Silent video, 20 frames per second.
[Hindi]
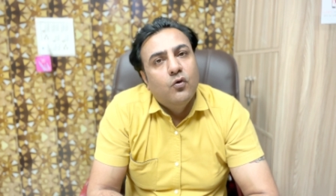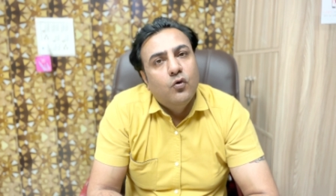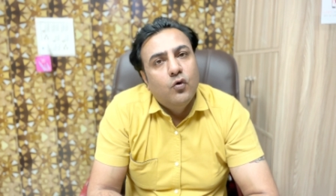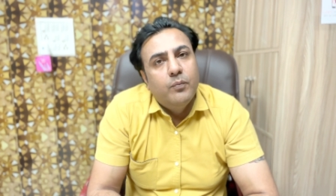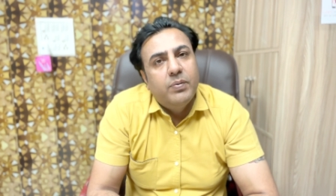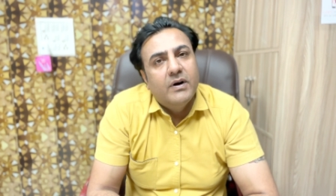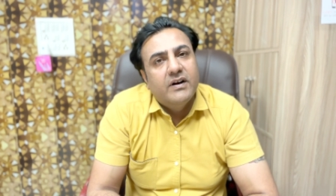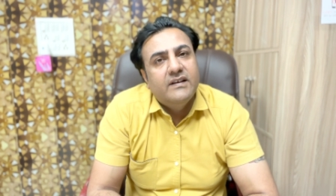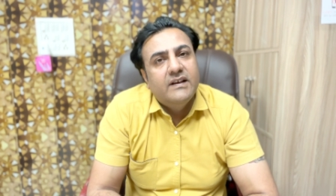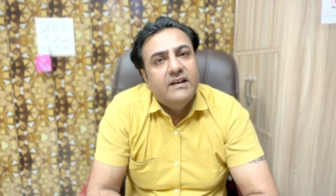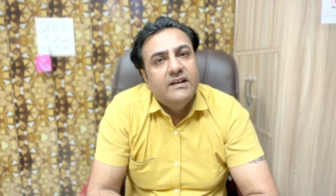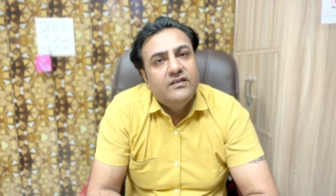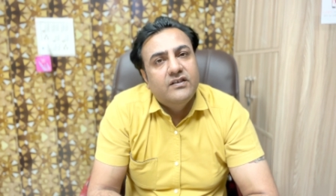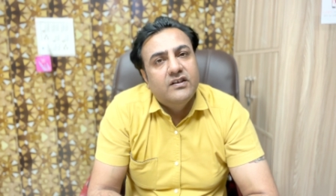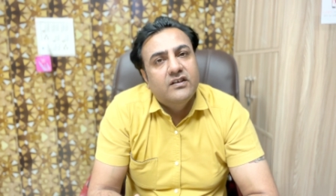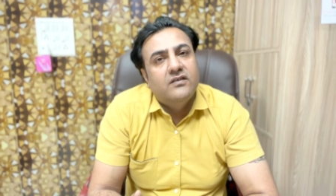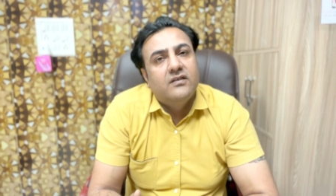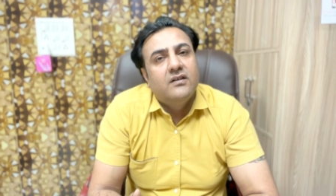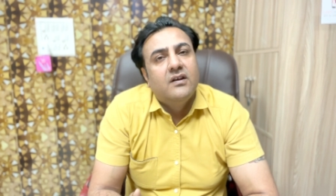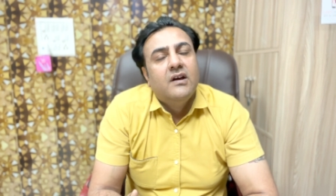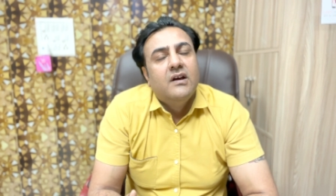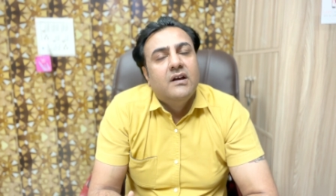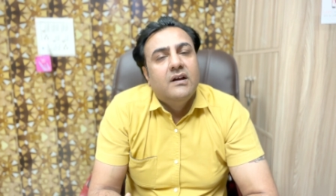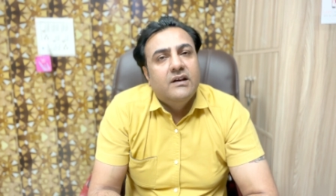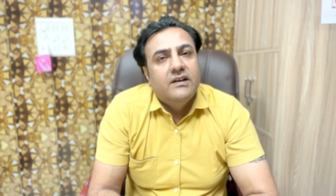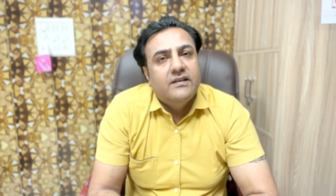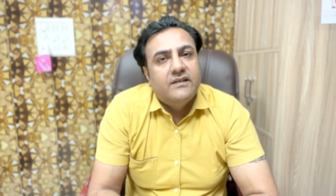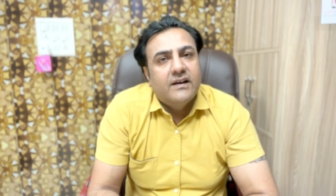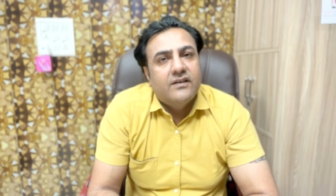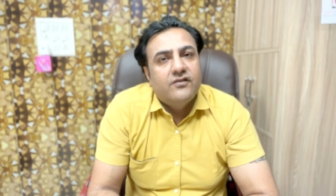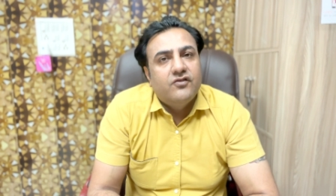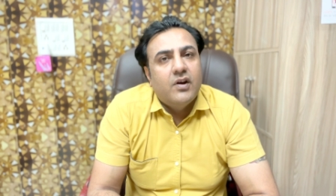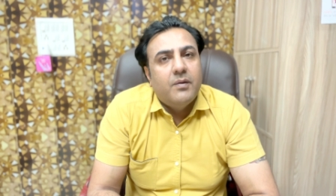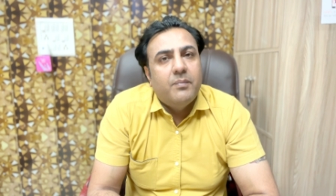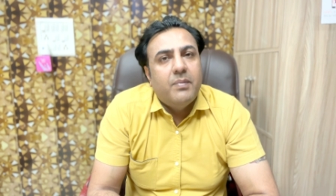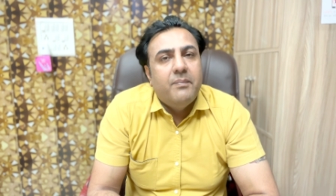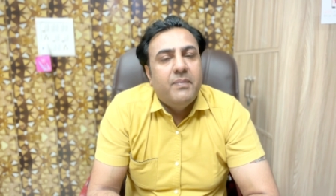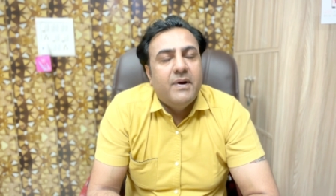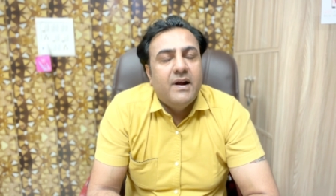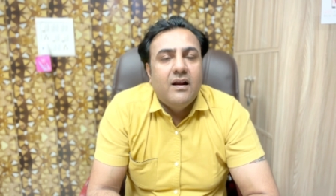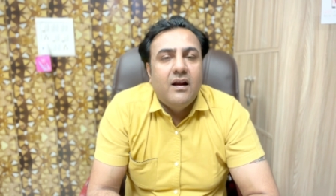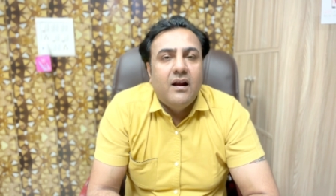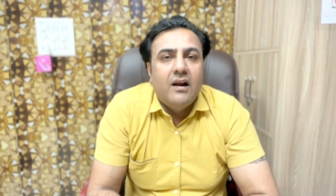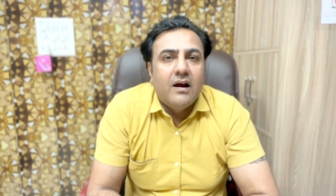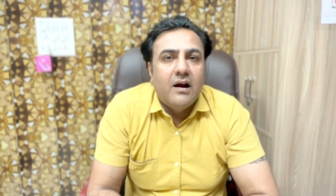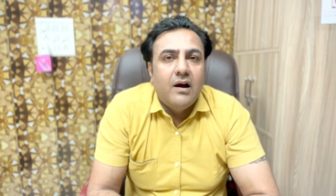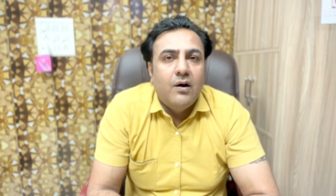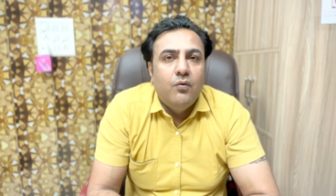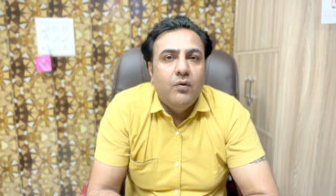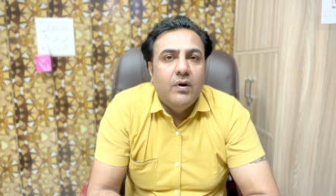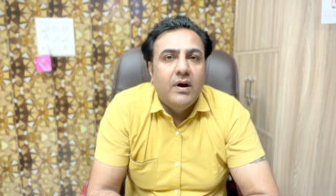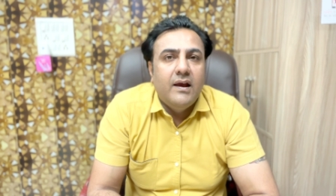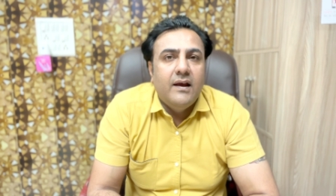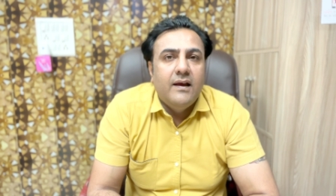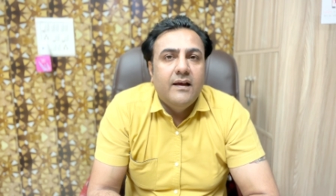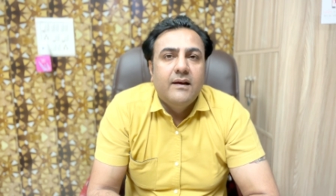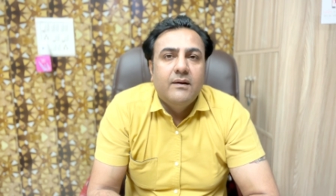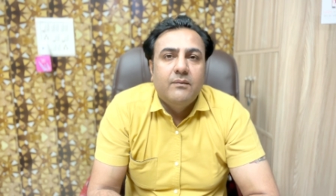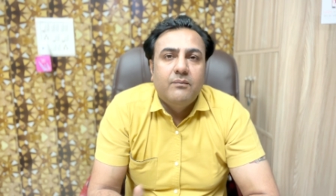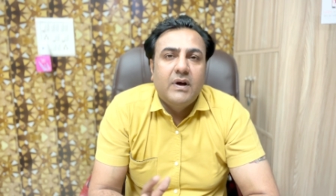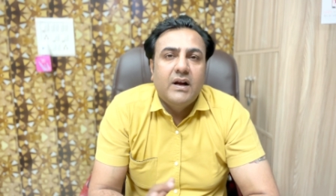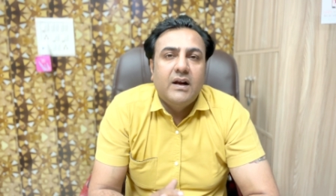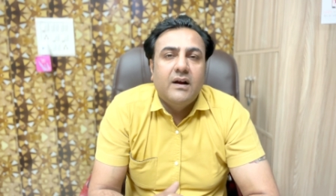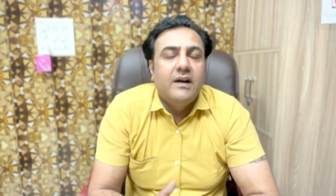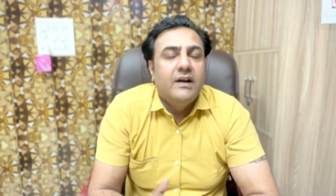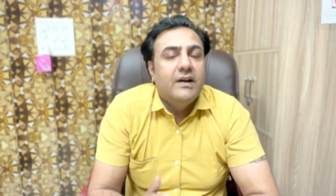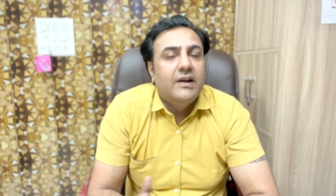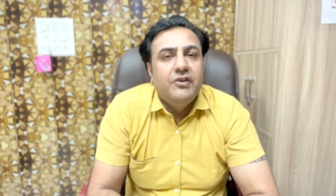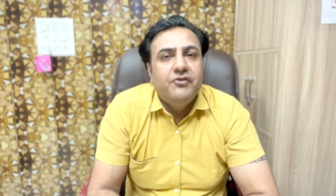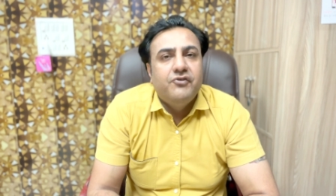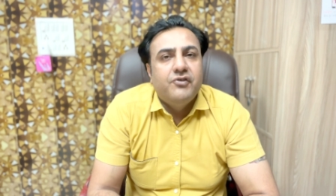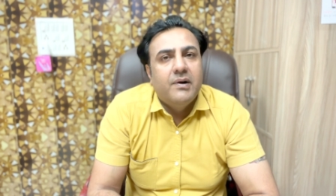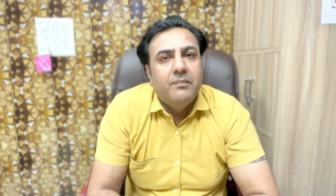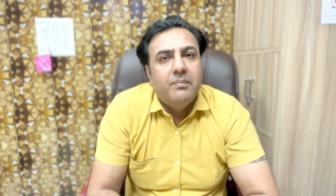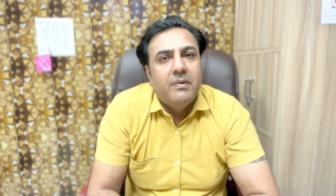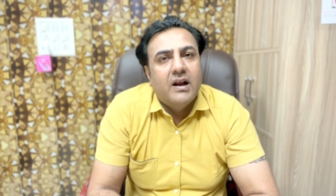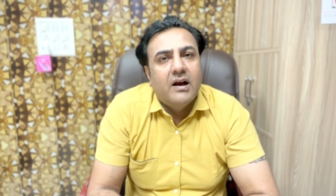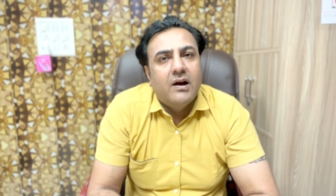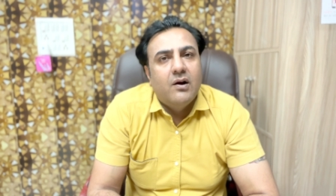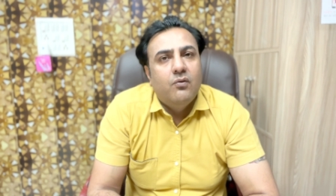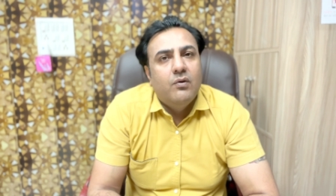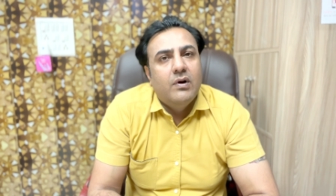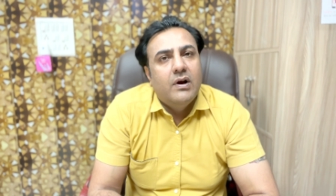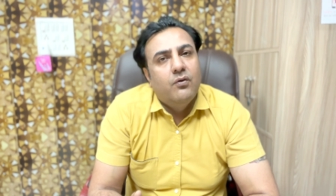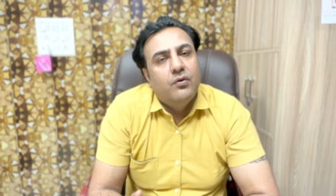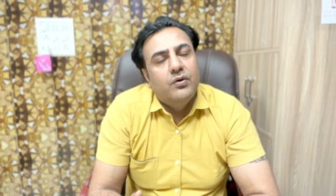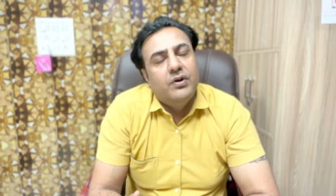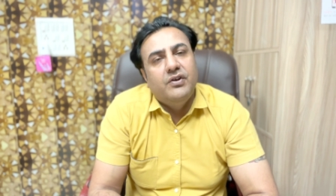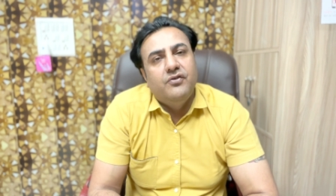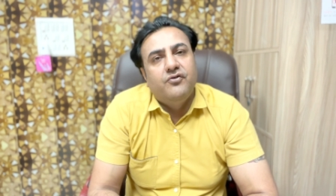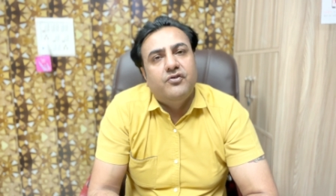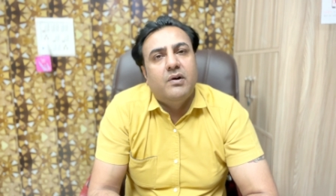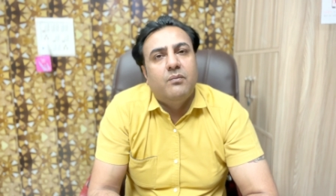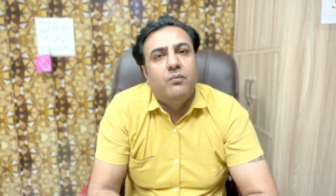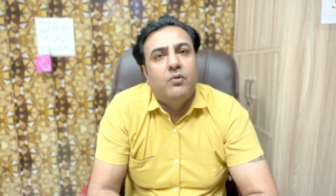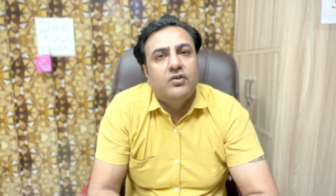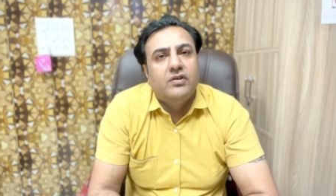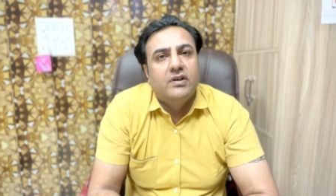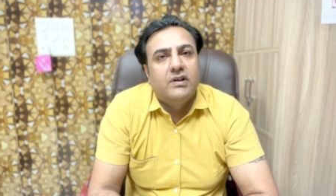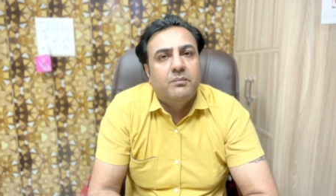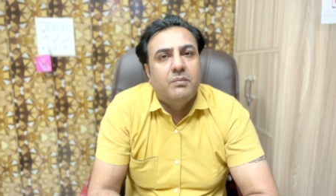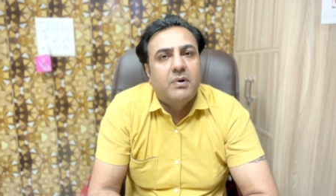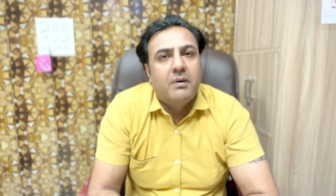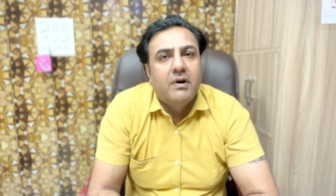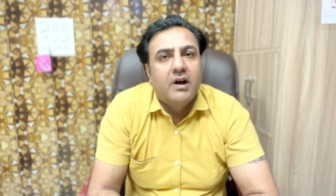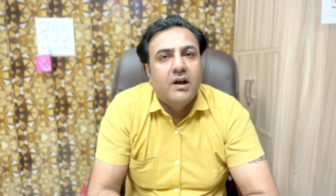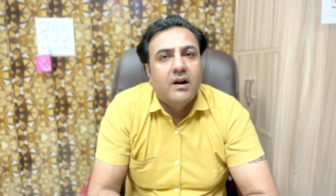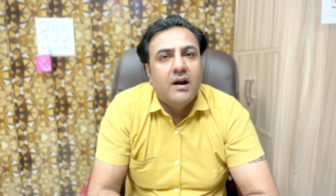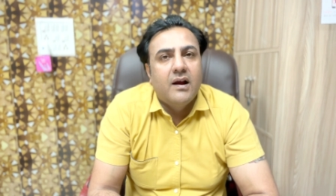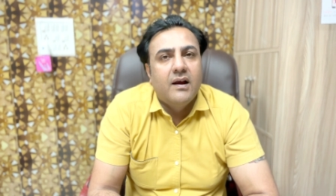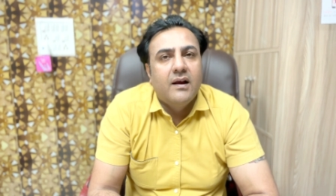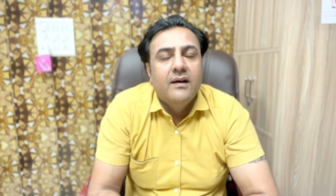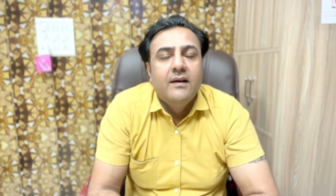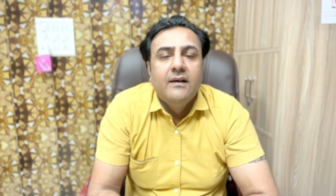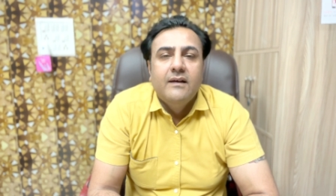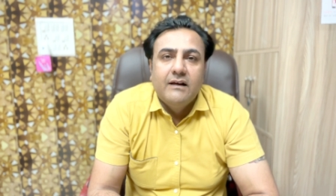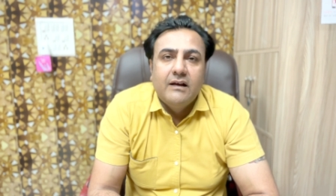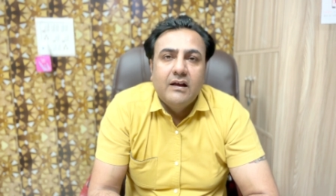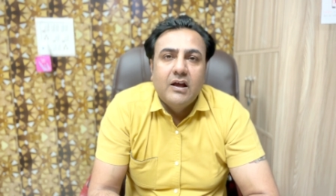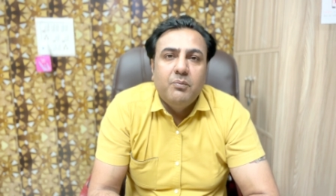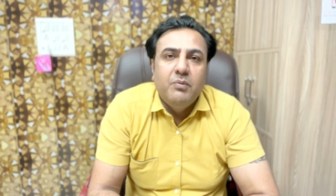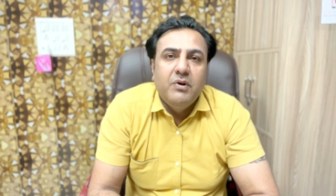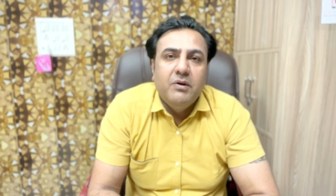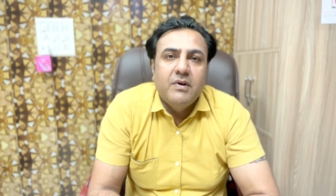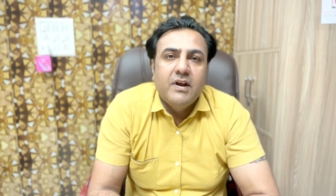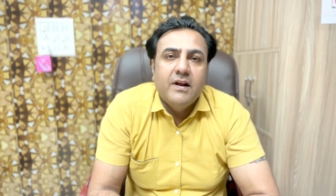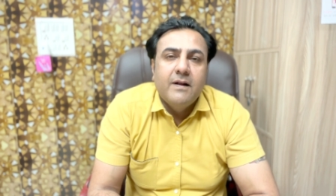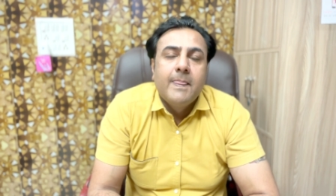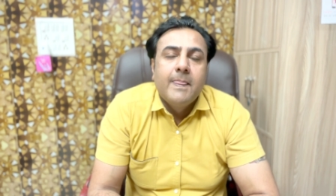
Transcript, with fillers: ऊपर से जिस स्ट्रक्चर पे पैनल लगा हुआ है माना कि टीन शेड पे लगा हुआ है वो टीन शेड बहुत ज़्यादा भबक रहा है गर्मी में